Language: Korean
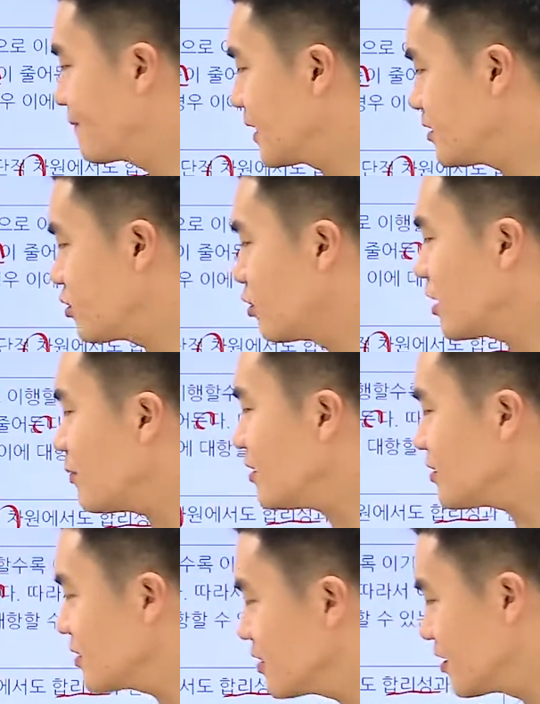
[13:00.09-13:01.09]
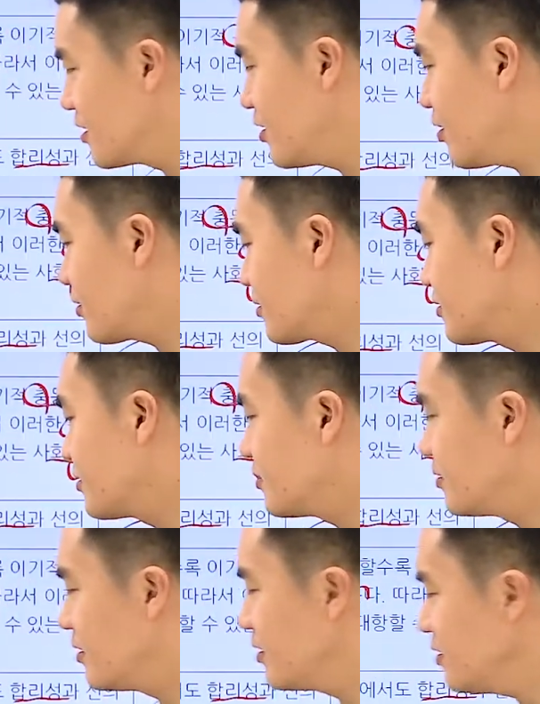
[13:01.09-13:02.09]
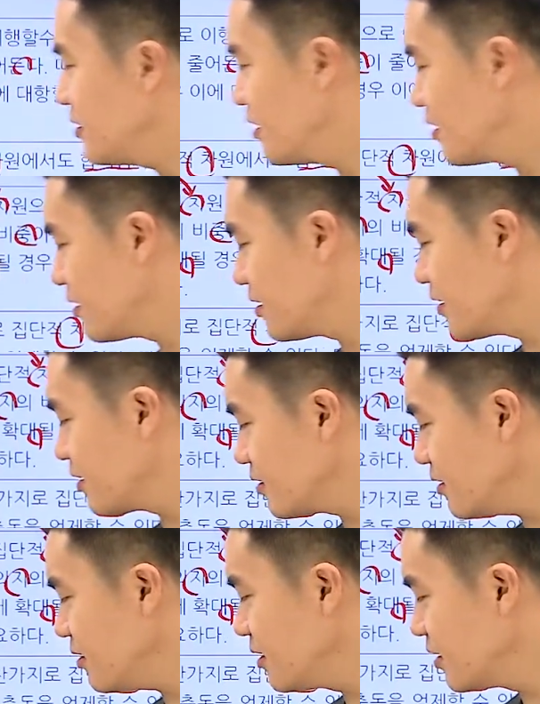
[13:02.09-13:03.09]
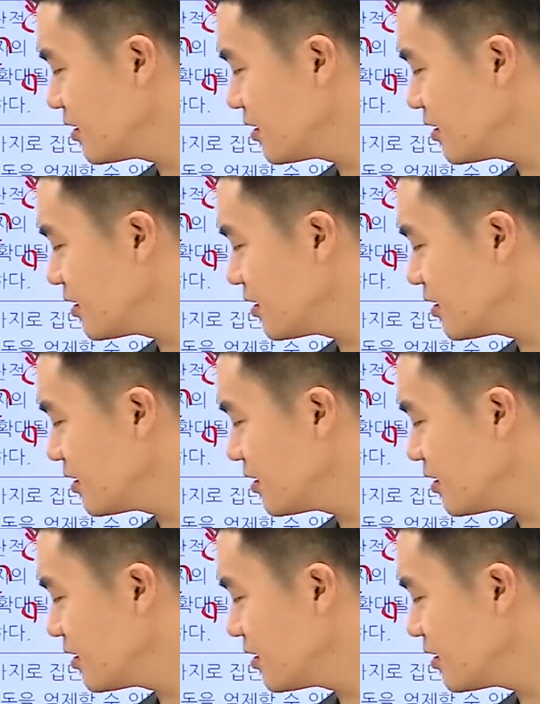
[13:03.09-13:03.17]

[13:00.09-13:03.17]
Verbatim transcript: 그래서 정답은 기억, 니은, 리을